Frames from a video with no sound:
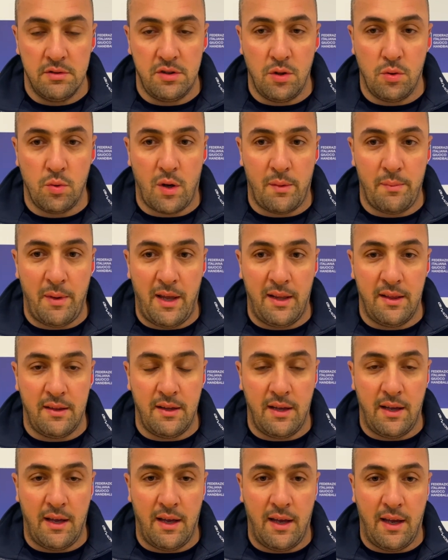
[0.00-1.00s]

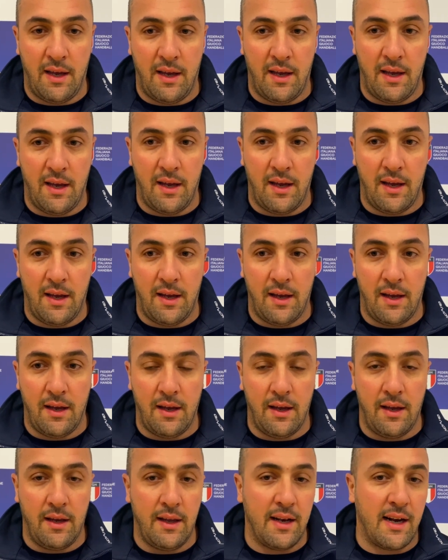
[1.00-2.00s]

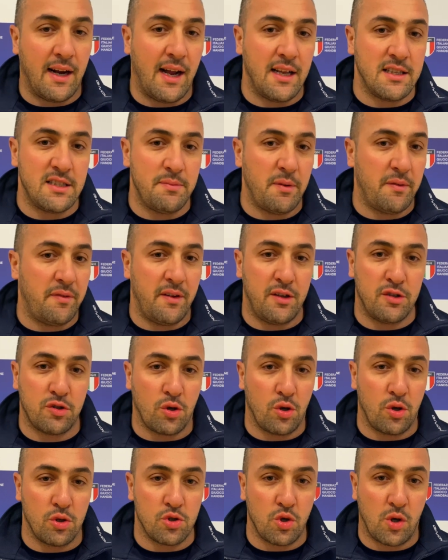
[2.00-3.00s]
Sicuramente eh, i ragazzi
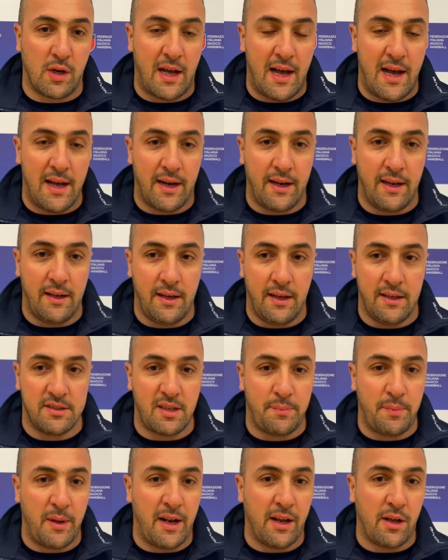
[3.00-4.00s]
preferiscono giocare e
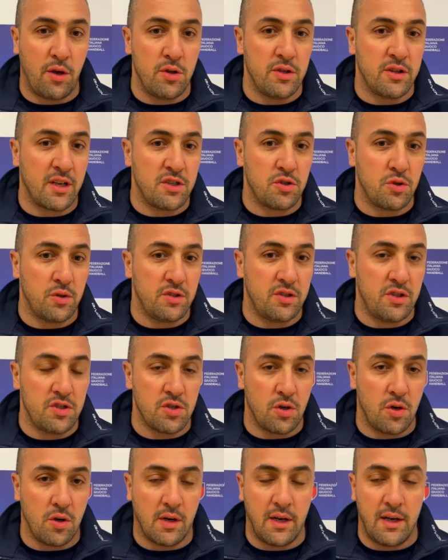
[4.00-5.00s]
sapere che ogni tre giorni si
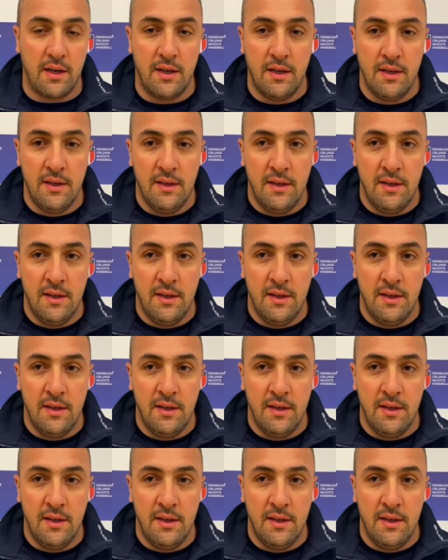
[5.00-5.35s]
gioca.